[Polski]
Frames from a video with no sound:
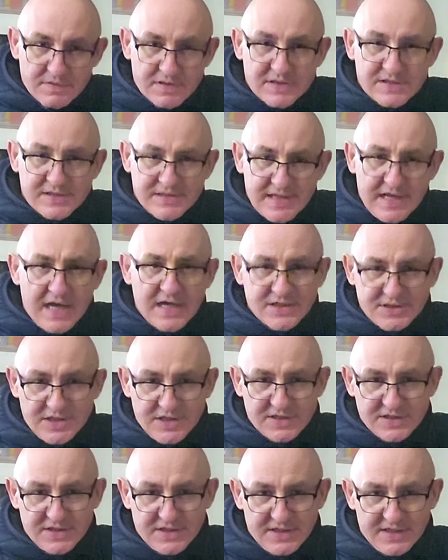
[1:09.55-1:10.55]

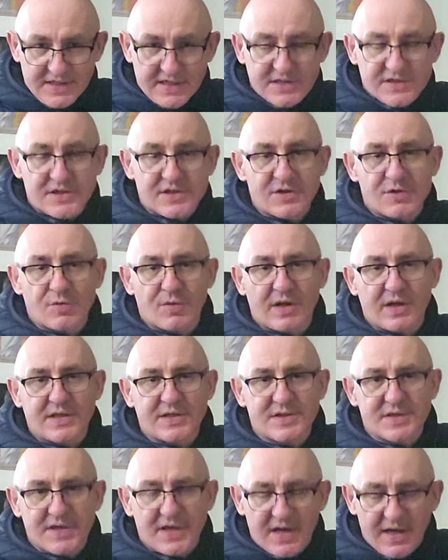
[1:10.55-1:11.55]
zdarza się taka
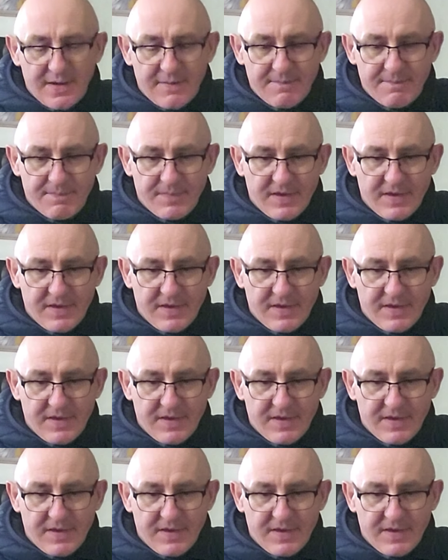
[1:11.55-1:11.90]
sytuacja,